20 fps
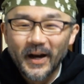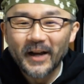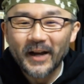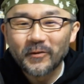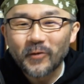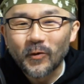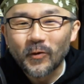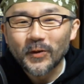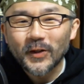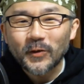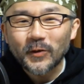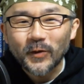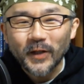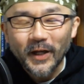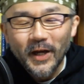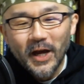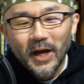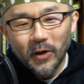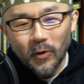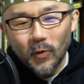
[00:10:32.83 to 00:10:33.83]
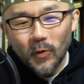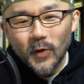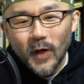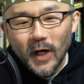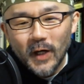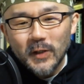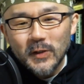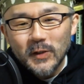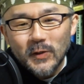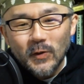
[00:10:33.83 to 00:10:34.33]
あの、こんなとこで告
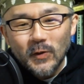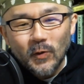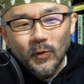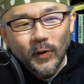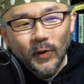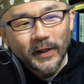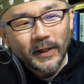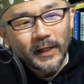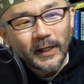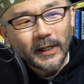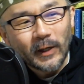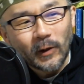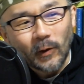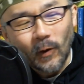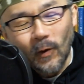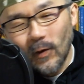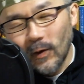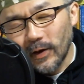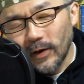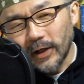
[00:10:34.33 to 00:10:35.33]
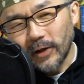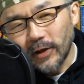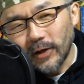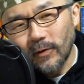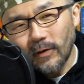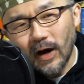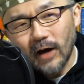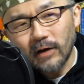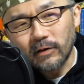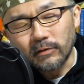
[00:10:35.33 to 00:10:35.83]
白することはないけど、いろい
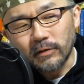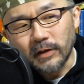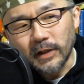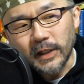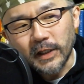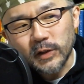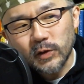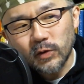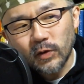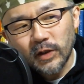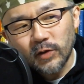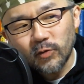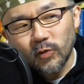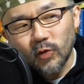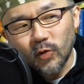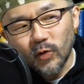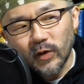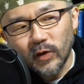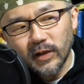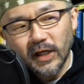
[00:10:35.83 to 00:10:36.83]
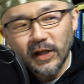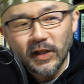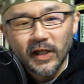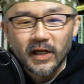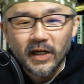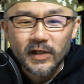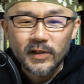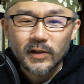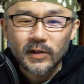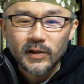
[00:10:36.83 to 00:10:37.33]
ろあるんで、それをどうやって逃
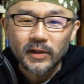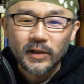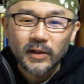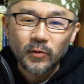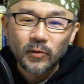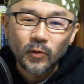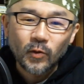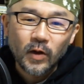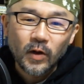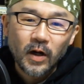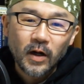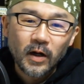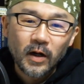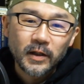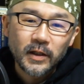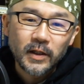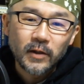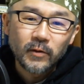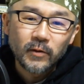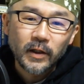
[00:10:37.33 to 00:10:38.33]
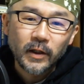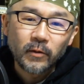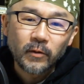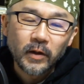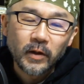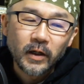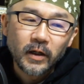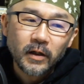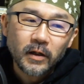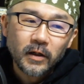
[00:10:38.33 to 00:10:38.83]
がすかってことを考えてるんだけど
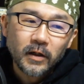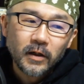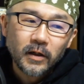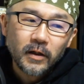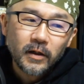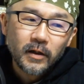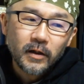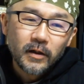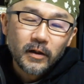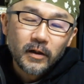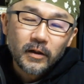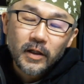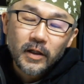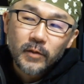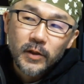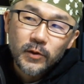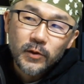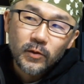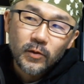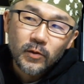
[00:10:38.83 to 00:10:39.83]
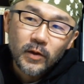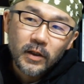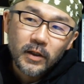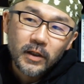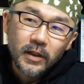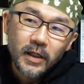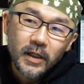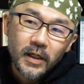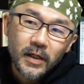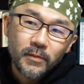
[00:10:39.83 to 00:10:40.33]
ね。で、まあその中
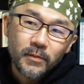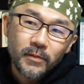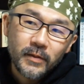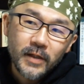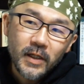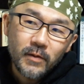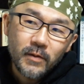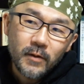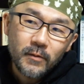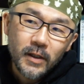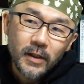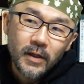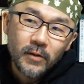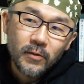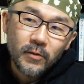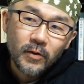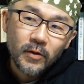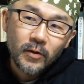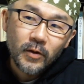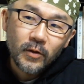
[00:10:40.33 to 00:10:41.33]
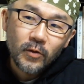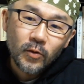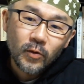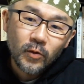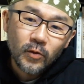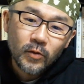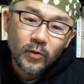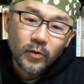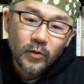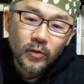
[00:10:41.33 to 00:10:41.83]
で、今までの、こ
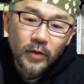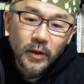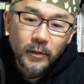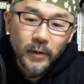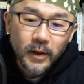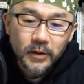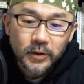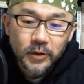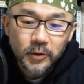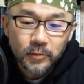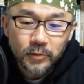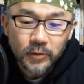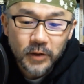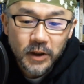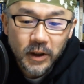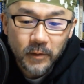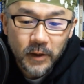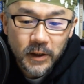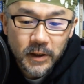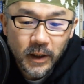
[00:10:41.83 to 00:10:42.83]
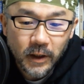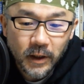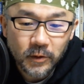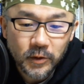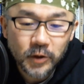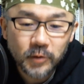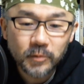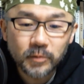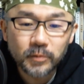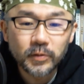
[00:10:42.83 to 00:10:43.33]
の、今10分喋ってきたけど、
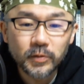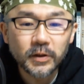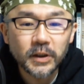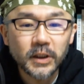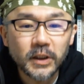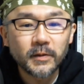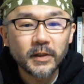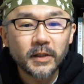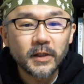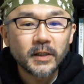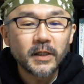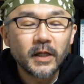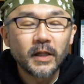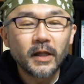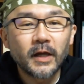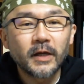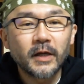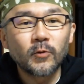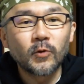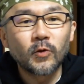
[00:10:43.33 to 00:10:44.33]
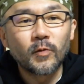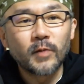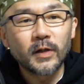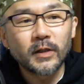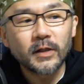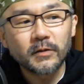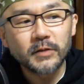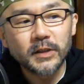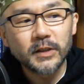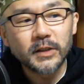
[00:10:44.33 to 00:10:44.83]
10分喋ってきた内容と全
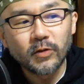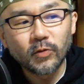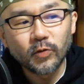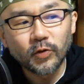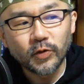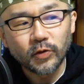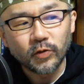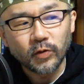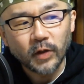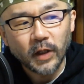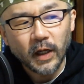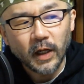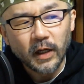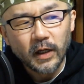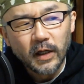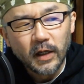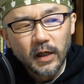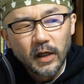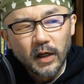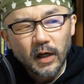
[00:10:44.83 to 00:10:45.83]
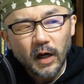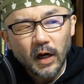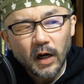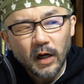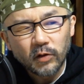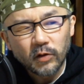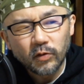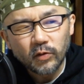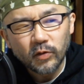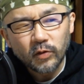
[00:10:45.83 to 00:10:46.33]
く違うこと言うとね、あ
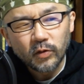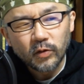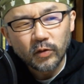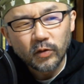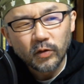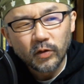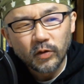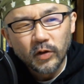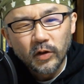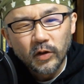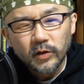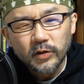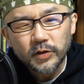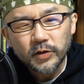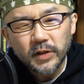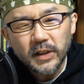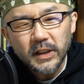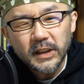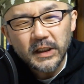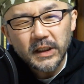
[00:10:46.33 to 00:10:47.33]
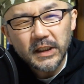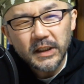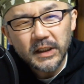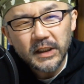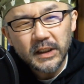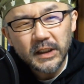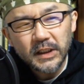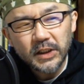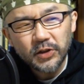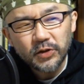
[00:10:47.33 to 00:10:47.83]
のー、1
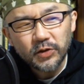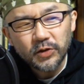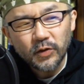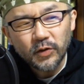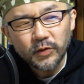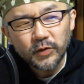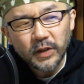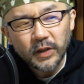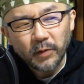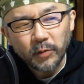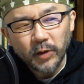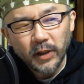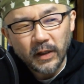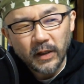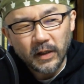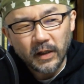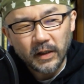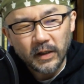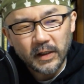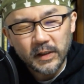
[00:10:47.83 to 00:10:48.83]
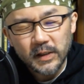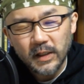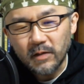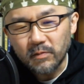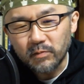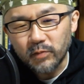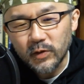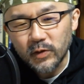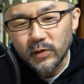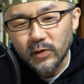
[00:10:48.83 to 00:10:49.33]
日15分でもいいからね、散
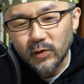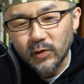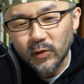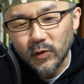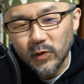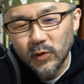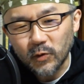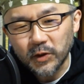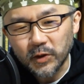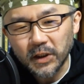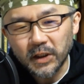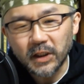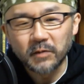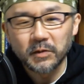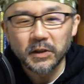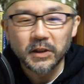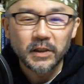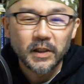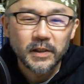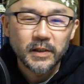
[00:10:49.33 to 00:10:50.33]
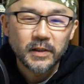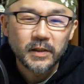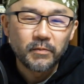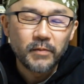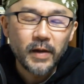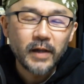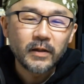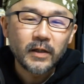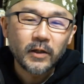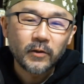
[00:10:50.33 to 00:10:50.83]
歩すると少しいいかもしれないです。
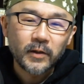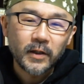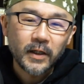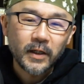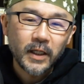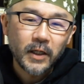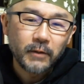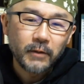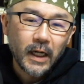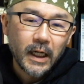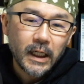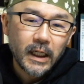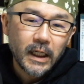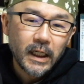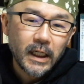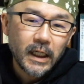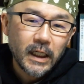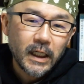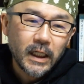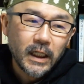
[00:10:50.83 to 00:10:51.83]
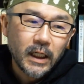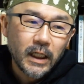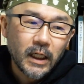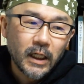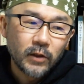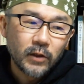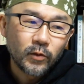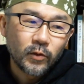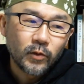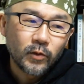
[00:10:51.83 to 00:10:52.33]
メンタル的には。あ
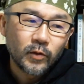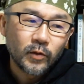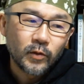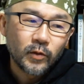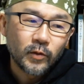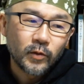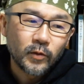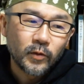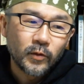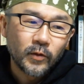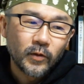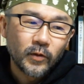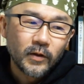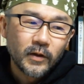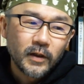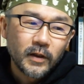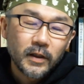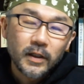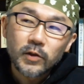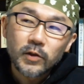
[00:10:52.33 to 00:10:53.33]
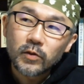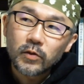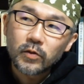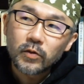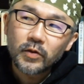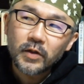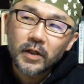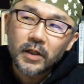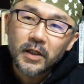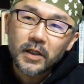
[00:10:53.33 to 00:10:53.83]
のーで、その
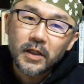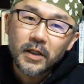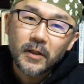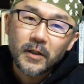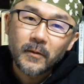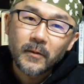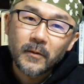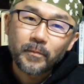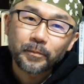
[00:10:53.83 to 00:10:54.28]
時に、